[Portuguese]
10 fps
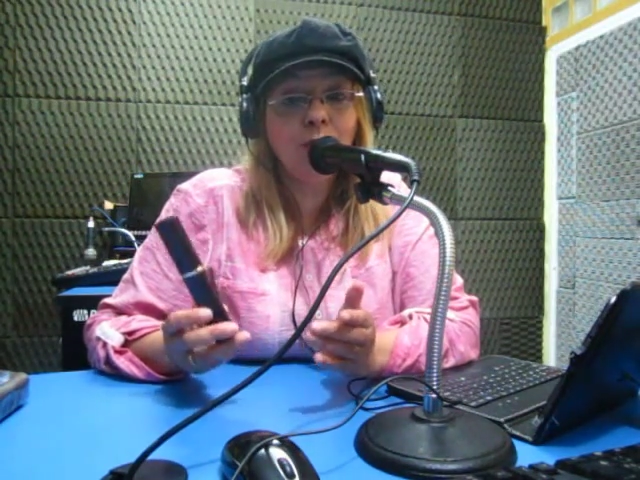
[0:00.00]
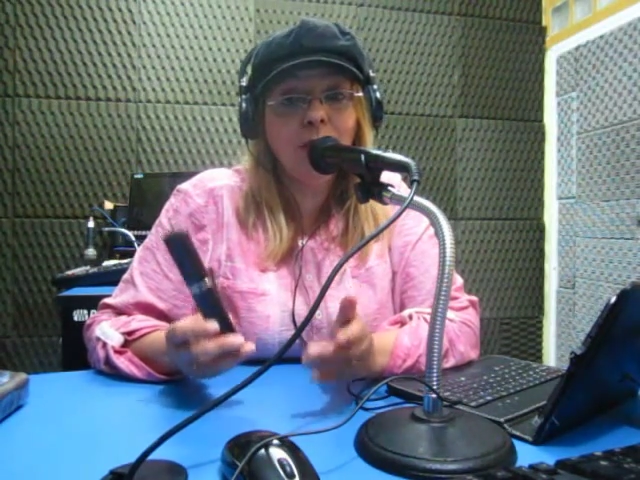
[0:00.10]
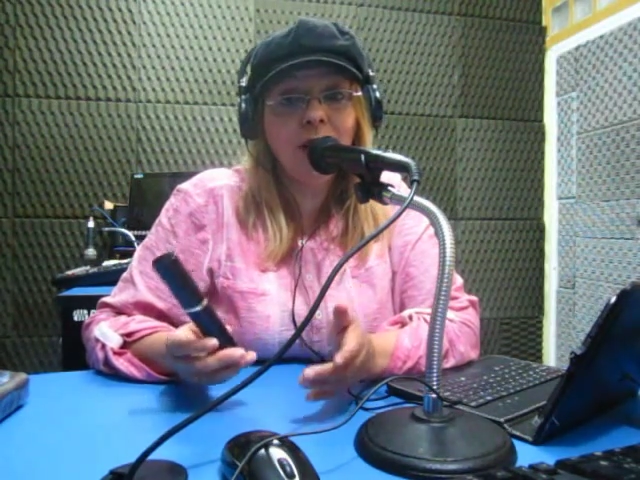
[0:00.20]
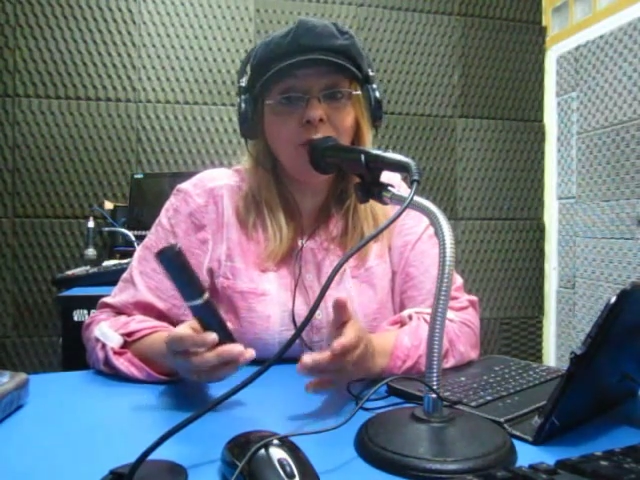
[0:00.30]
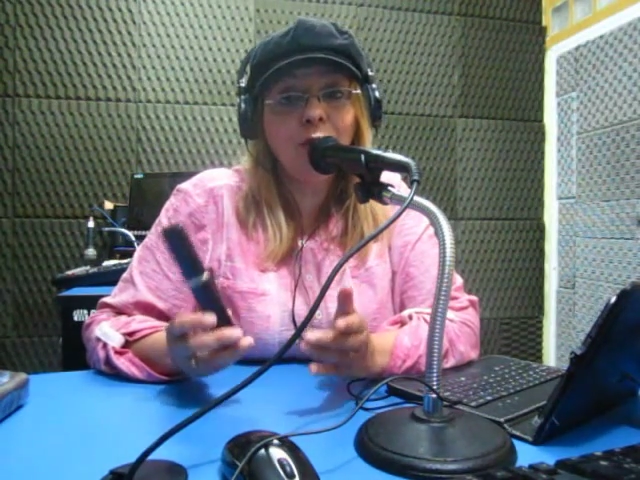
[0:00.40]

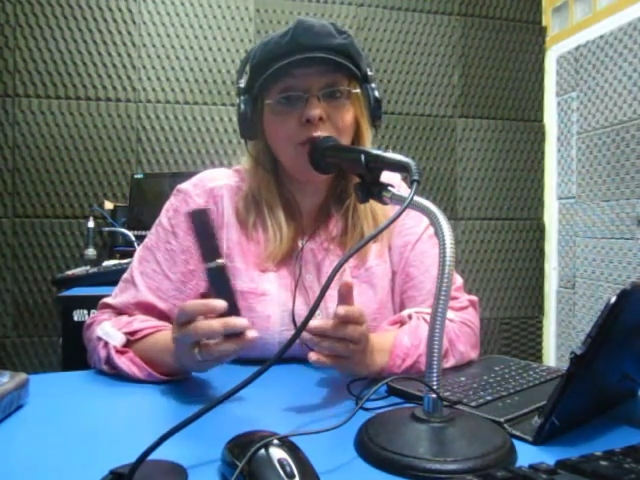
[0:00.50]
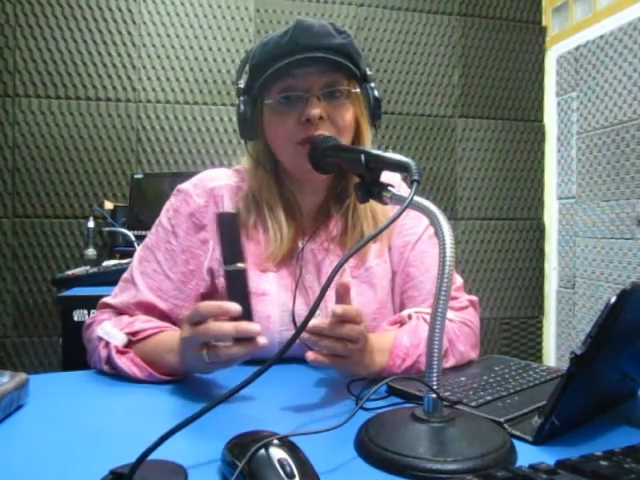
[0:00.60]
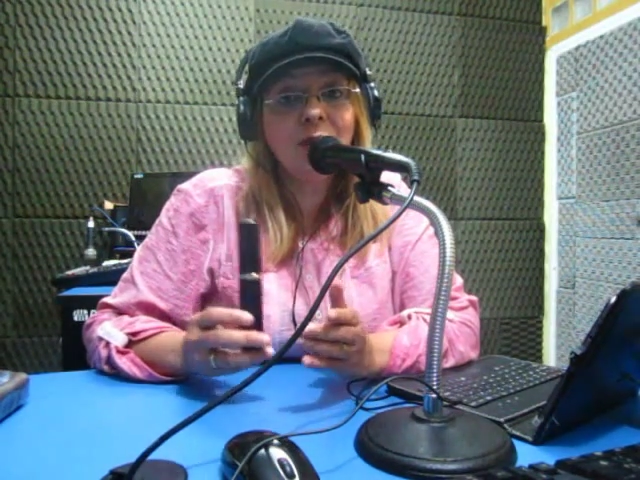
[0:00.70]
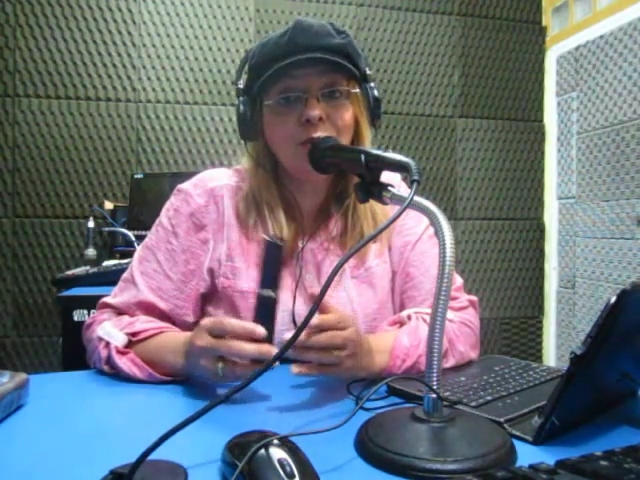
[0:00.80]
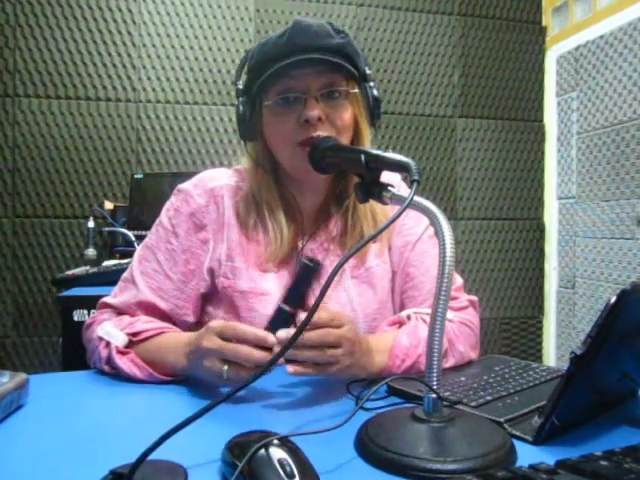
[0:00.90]
humano e
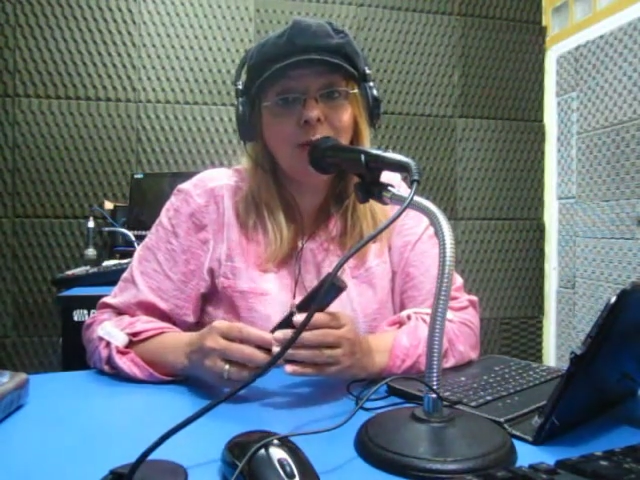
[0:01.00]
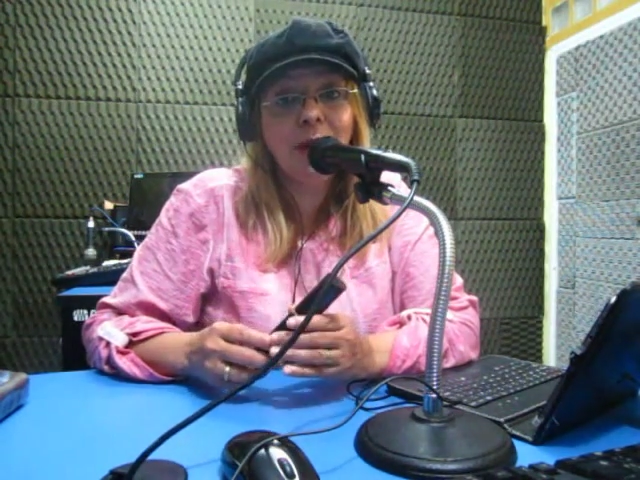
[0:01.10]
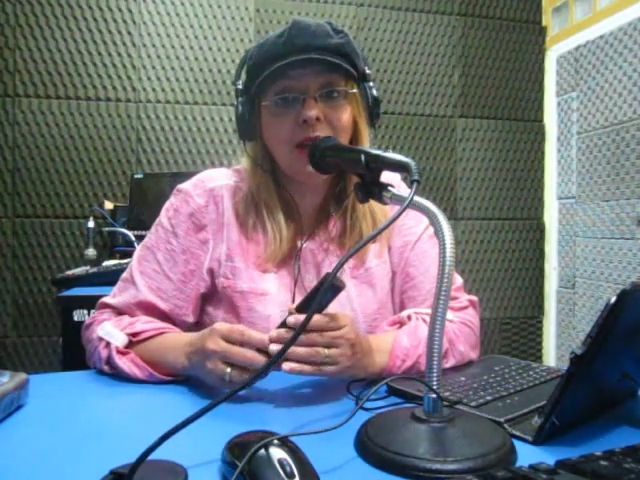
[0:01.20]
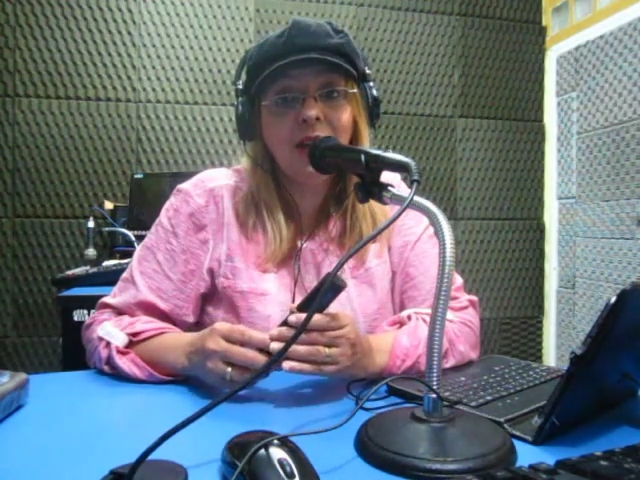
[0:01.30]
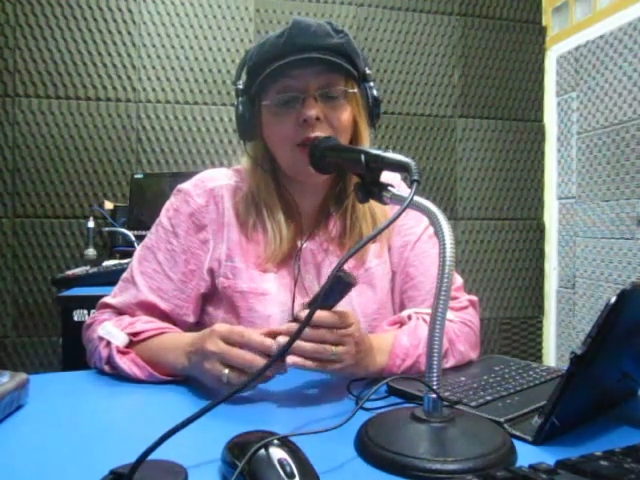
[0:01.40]
nós temos de
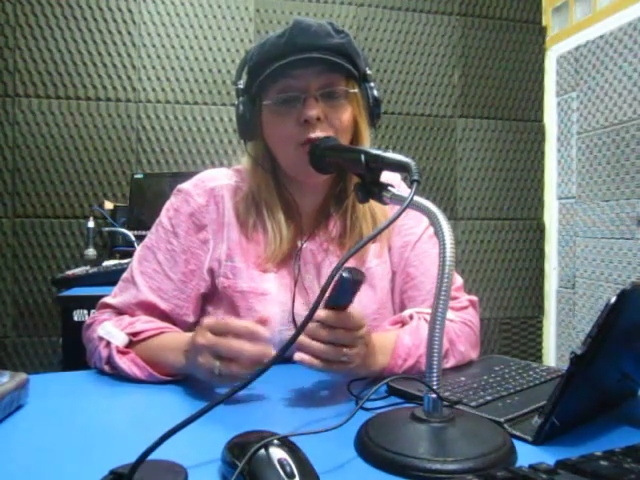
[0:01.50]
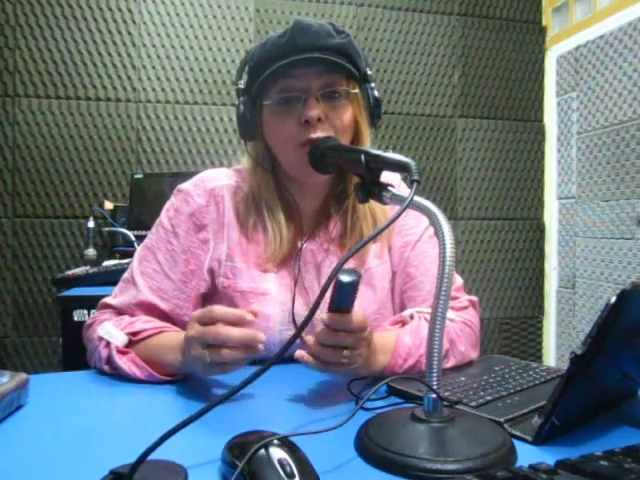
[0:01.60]
aprender